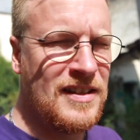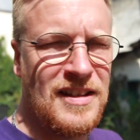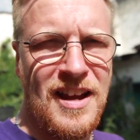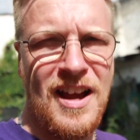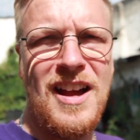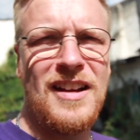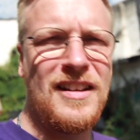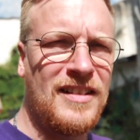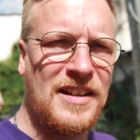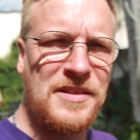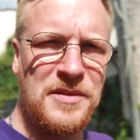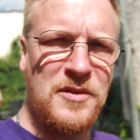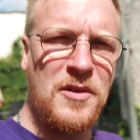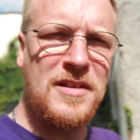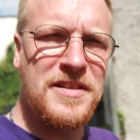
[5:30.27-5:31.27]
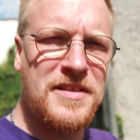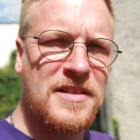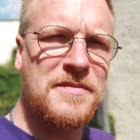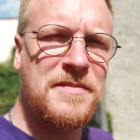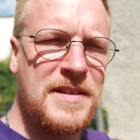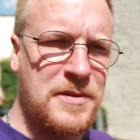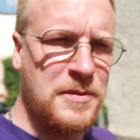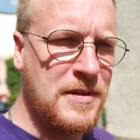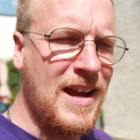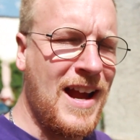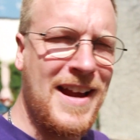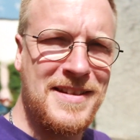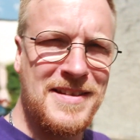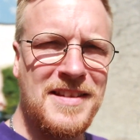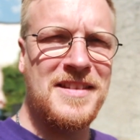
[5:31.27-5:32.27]
ja, also neulich das Video der
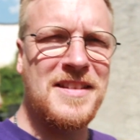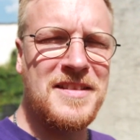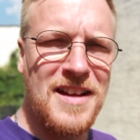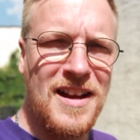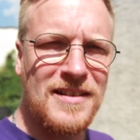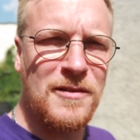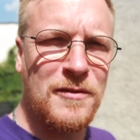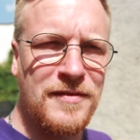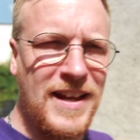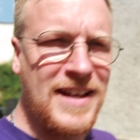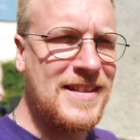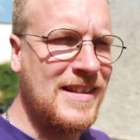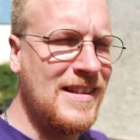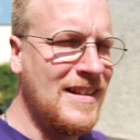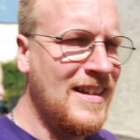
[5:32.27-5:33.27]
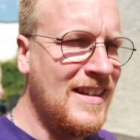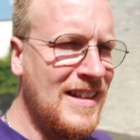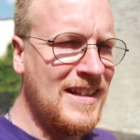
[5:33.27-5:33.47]
heißeste Tag auf Texel.